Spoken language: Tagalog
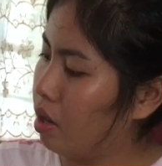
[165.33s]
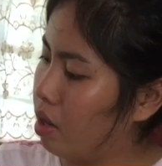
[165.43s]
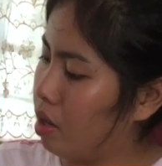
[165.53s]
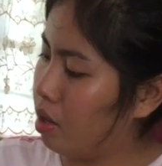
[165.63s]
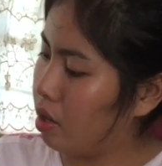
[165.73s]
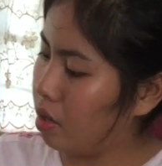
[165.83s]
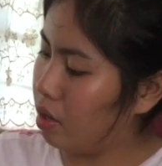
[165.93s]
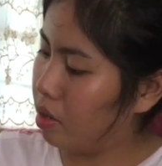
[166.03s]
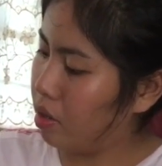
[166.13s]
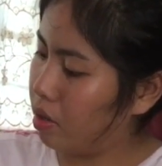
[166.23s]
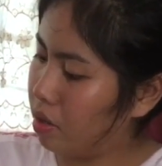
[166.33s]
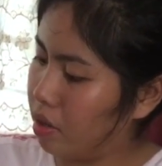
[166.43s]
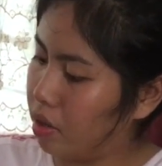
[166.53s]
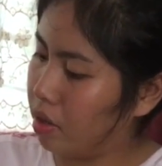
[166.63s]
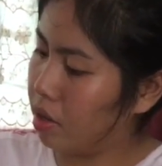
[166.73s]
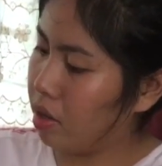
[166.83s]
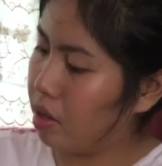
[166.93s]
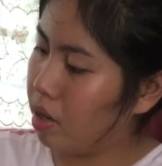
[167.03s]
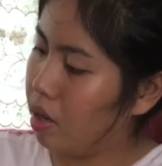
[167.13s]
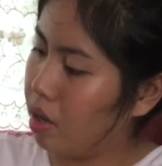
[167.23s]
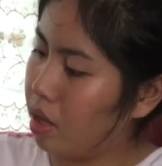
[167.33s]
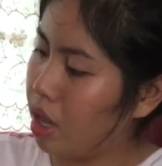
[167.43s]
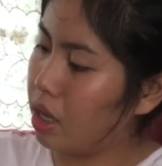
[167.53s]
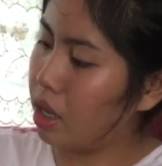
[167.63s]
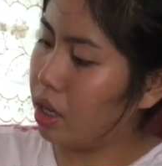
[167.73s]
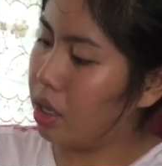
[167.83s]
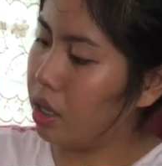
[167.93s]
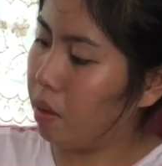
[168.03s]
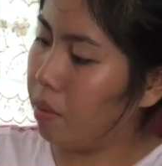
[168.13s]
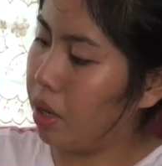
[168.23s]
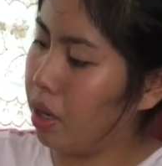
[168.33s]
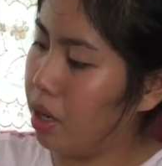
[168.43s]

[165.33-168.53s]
Sinirma akong plaza na yan. Hindi, sasaksak pa.